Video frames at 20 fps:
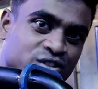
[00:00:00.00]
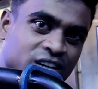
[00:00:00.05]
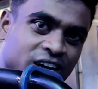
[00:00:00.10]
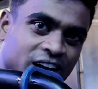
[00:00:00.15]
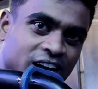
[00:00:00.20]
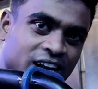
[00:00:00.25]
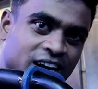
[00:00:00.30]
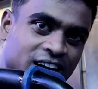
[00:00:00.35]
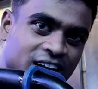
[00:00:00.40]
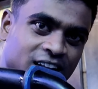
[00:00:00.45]
पूछ
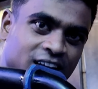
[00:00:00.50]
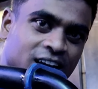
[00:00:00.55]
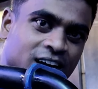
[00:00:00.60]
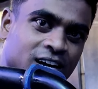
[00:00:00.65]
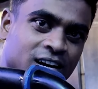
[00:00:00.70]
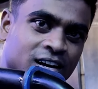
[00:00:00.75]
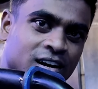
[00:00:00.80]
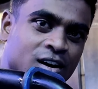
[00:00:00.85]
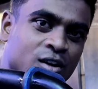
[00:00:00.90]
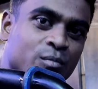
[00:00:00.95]
करने के लिए
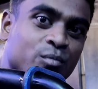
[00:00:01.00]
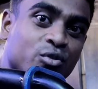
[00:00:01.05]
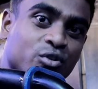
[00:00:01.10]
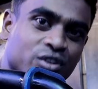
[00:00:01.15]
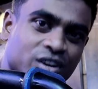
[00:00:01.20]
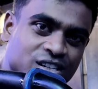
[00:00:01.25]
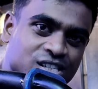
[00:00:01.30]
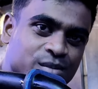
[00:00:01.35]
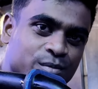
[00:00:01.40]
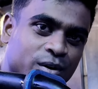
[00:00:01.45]

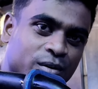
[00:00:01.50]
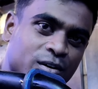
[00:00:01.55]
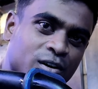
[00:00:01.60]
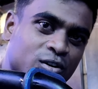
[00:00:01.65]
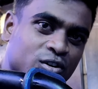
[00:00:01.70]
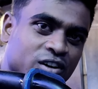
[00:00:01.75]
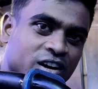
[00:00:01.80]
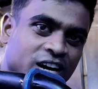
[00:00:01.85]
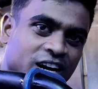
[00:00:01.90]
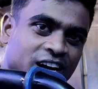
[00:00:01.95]
प्रोग्रेसिव
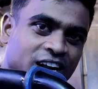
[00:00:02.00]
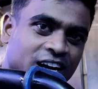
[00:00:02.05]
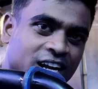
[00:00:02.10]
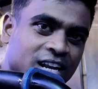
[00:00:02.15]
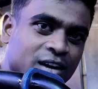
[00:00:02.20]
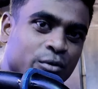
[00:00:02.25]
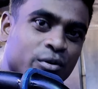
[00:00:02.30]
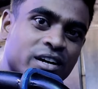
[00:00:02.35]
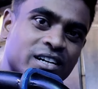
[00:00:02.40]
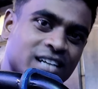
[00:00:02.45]
ओवरलोड करने
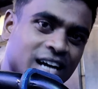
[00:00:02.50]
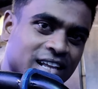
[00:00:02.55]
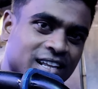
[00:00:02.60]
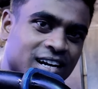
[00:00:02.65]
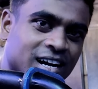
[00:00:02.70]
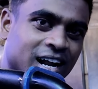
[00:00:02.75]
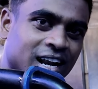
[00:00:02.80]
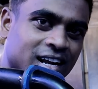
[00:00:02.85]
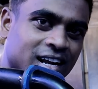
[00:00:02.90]
के लिए वेट ज़्यादा